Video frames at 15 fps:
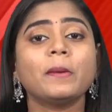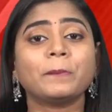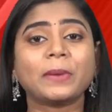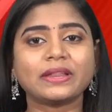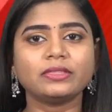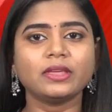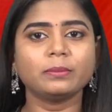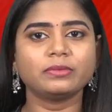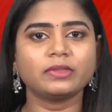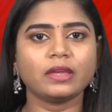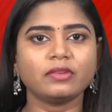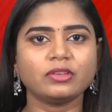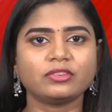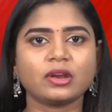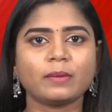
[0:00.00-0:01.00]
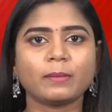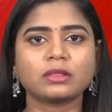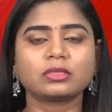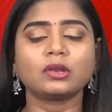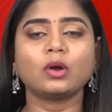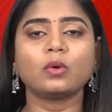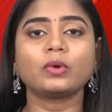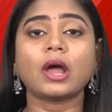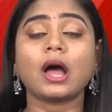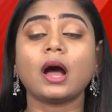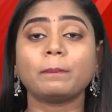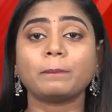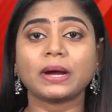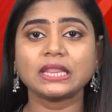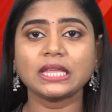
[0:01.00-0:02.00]
మద్యం సేవించిన మత్తులో ఉన్న
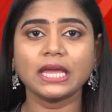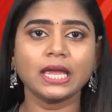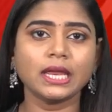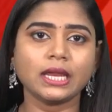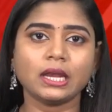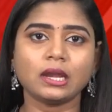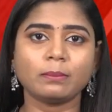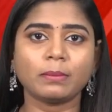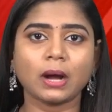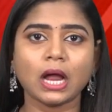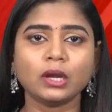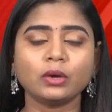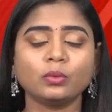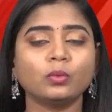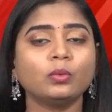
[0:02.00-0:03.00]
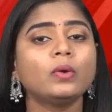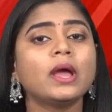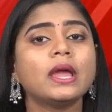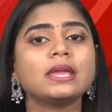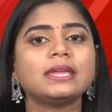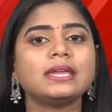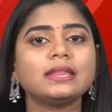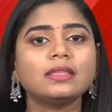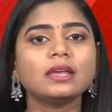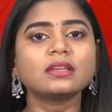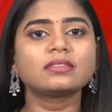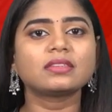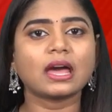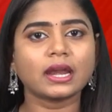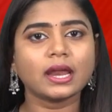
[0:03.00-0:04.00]
ఆ పదిహేనేళ్ల బాలుడు ఇదే
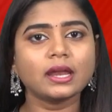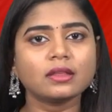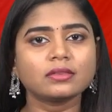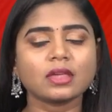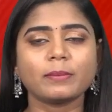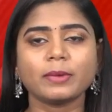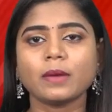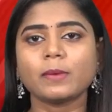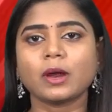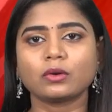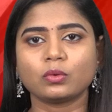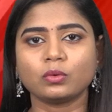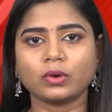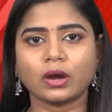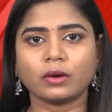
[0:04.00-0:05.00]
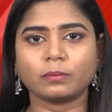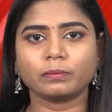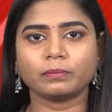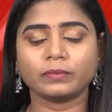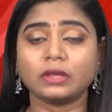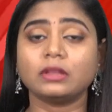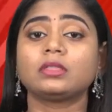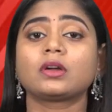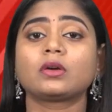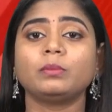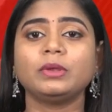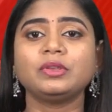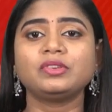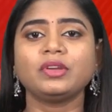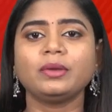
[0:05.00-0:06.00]
సరైన సమయం అనుకున్నాడు ఇంతకు
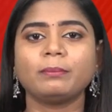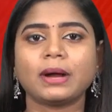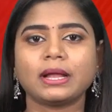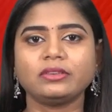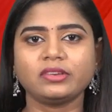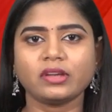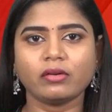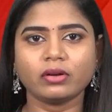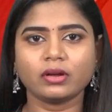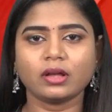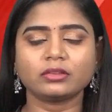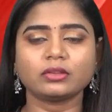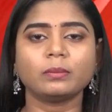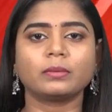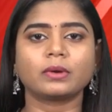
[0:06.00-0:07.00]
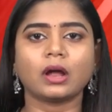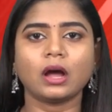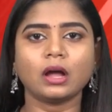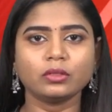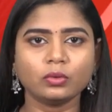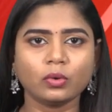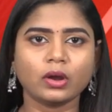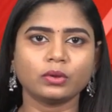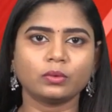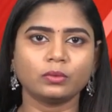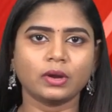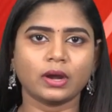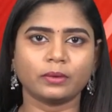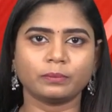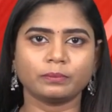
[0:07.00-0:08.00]
మించి మంచి అవకాశం రాదు
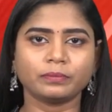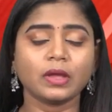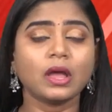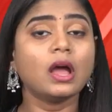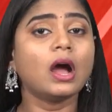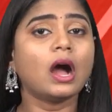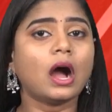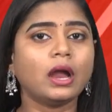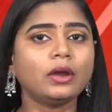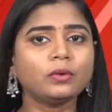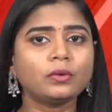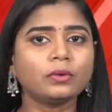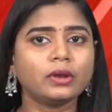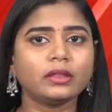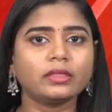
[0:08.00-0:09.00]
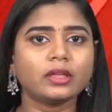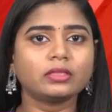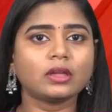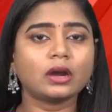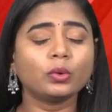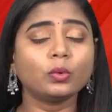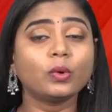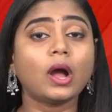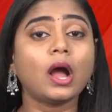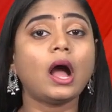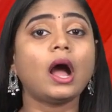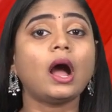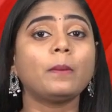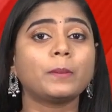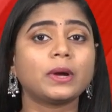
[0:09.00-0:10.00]
అనుకున్నాడు అనుకున్నదే తడువుగా
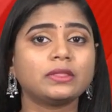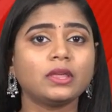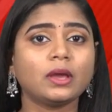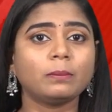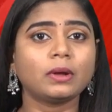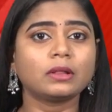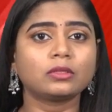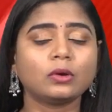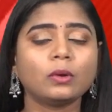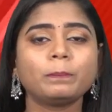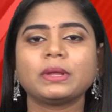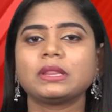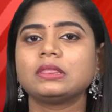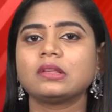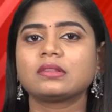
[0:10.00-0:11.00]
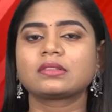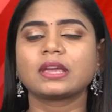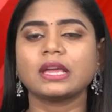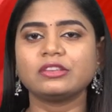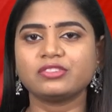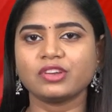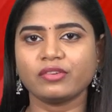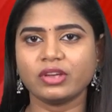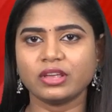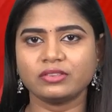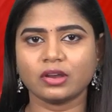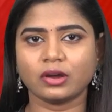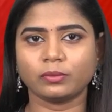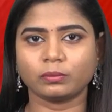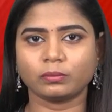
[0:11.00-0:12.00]
ఆ మద్యం మత్తులో పెద్ద స్కెచ్చే
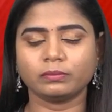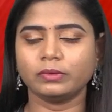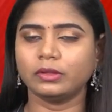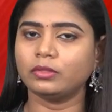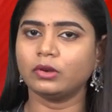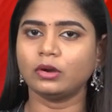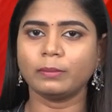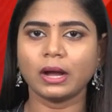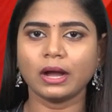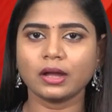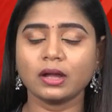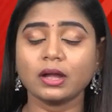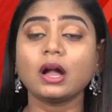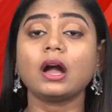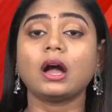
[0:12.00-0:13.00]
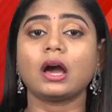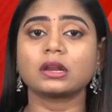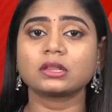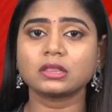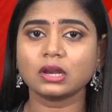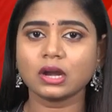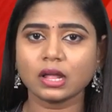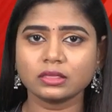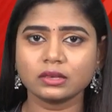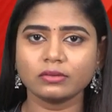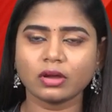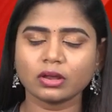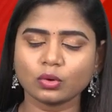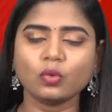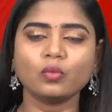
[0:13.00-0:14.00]
వేశాడు ఇందులో భాగంగా అర్ధరాత్రి
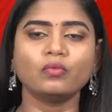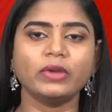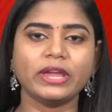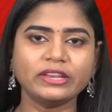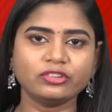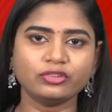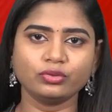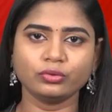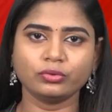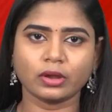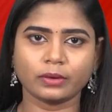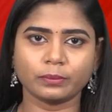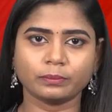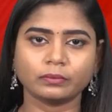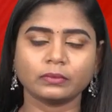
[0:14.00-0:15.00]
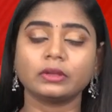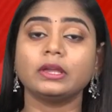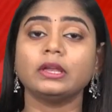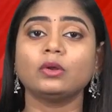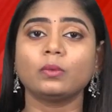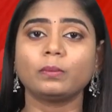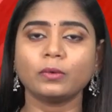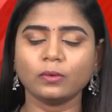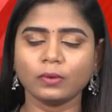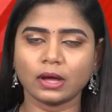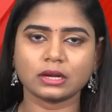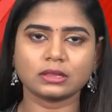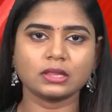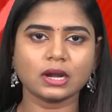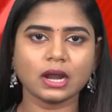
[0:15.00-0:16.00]
వరకు వేచి చూశాడు ఈలోపు
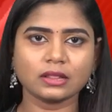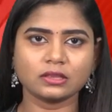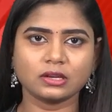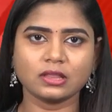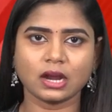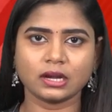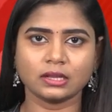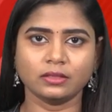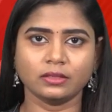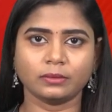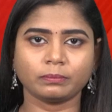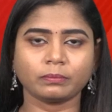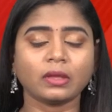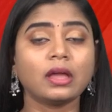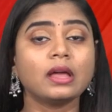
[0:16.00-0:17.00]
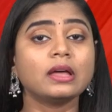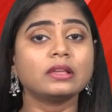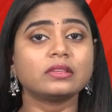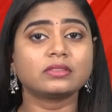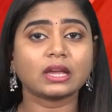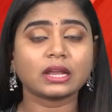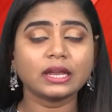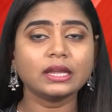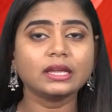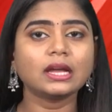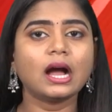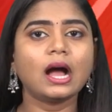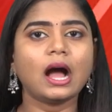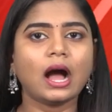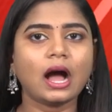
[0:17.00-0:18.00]
అర్ధరాత్రి దాటింది
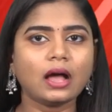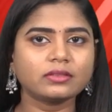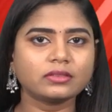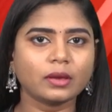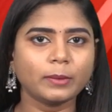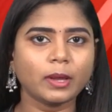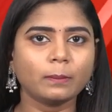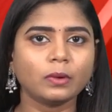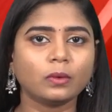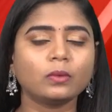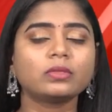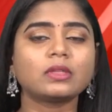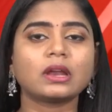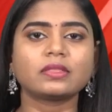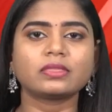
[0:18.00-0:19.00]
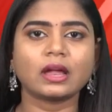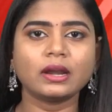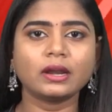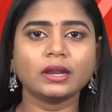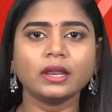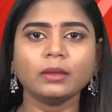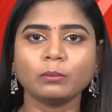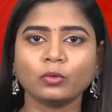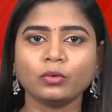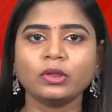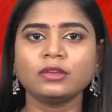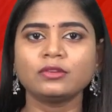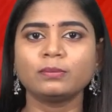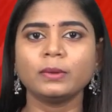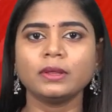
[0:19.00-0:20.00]
సరిగ్గా ఆ సమయంలో తన తండ్రి
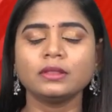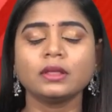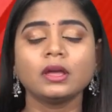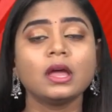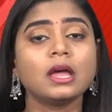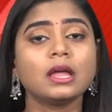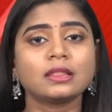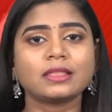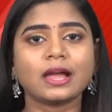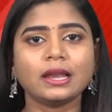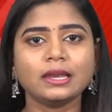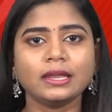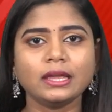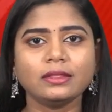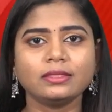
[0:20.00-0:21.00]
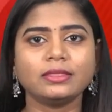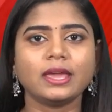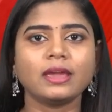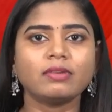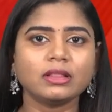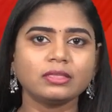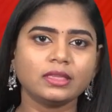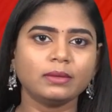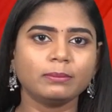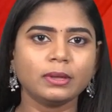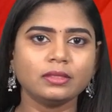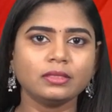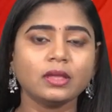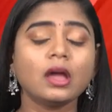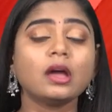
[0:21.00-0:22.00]
మునీష్ బింద్ తల్లి దేవంతి బింద్